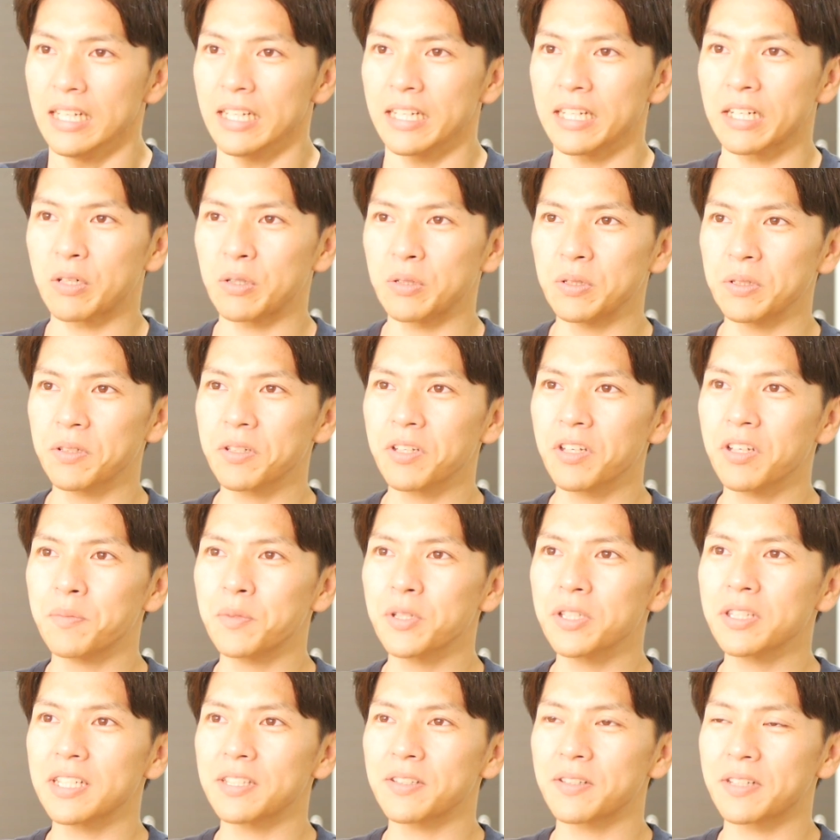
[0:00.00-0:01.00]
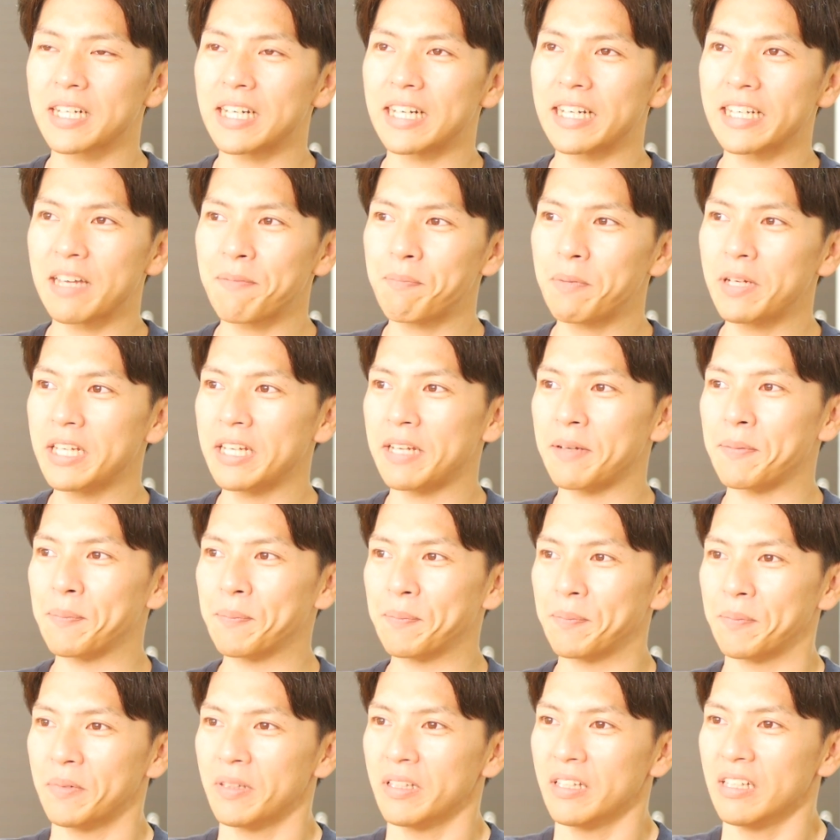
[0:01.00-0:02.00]
でこの時思ったのが、やっぱり
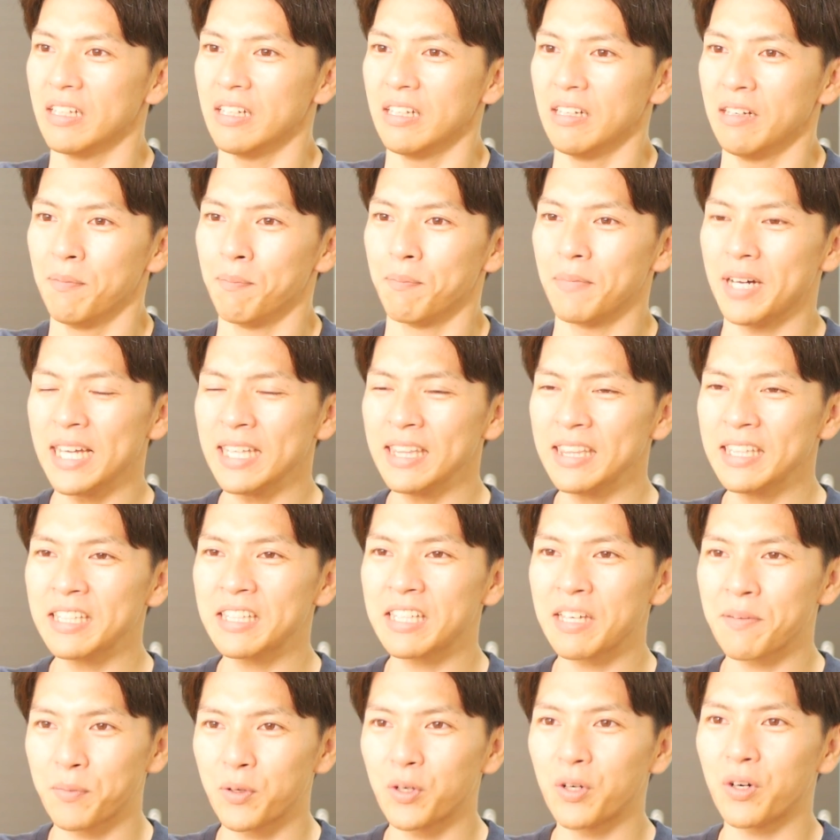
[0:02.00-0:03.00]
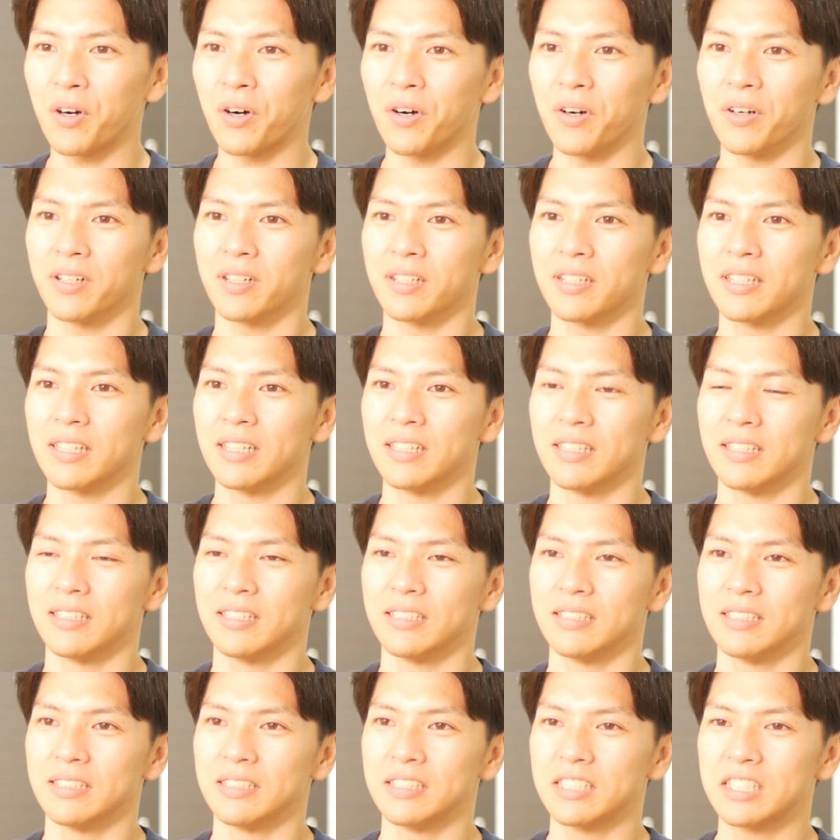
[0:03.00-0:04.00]
待ってても
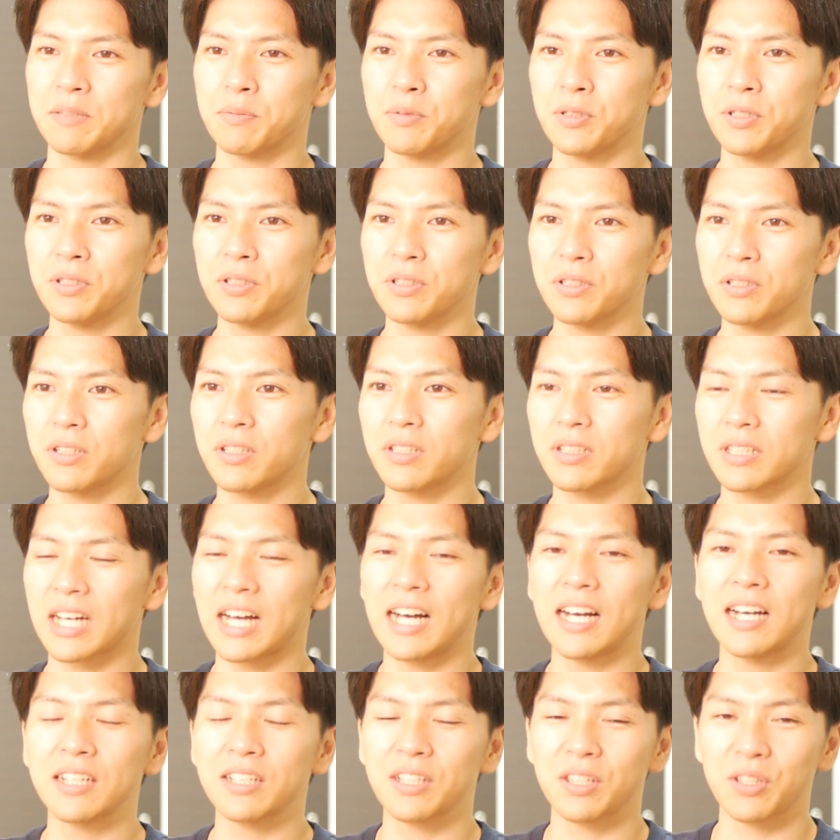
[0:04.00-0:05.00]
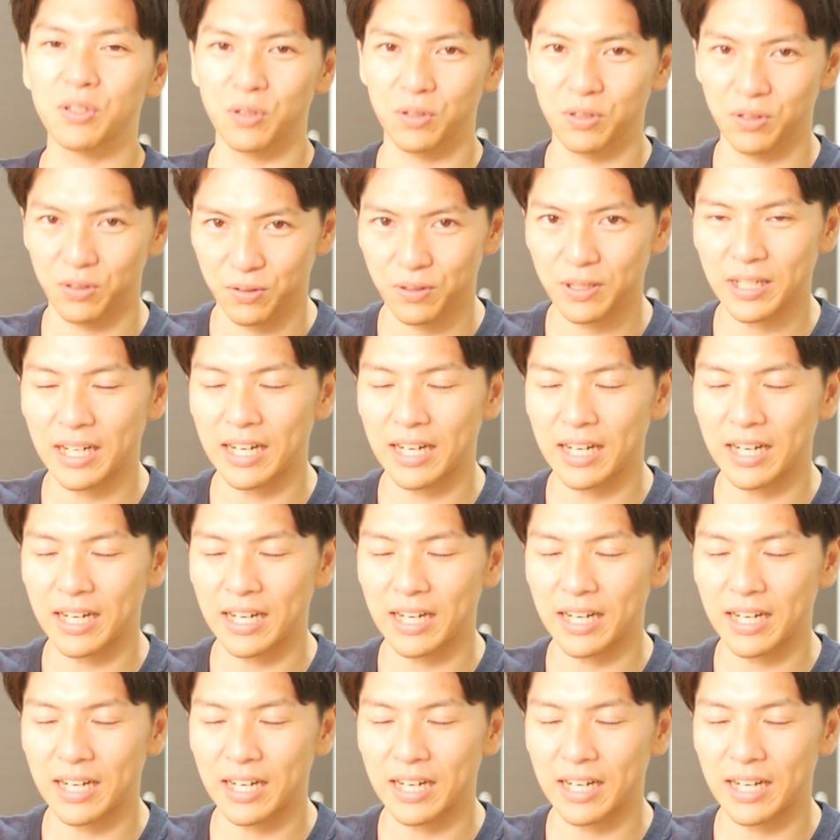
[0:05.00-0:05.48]
自分の環境と